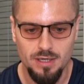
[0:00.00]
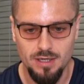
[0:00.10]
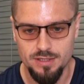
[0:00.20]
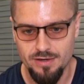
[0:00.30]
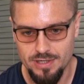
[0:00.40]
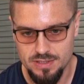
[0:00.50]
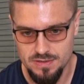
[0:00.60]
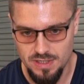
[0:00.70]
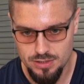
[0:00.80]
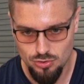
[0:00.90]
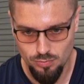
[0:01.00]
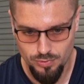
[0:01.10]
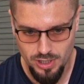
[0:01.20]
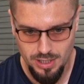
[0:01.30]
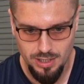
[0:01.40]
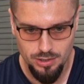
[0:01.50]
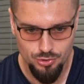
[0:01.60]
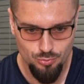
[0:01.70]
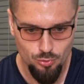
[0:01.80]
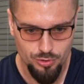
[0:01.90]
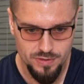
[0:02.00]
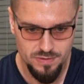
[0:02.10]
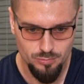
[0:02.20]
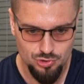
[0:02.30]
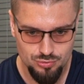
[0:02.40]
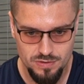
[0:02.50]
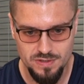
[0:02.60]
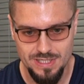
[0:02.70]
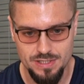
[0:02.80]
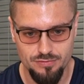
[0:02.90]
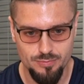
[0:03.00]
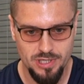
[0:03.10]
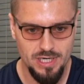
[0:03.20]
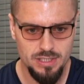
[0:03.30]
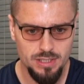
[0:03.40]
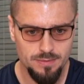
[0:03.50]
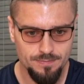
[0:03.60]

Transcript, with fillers: а, давайте зайдем на любой из маршрутизаторов Mikrotik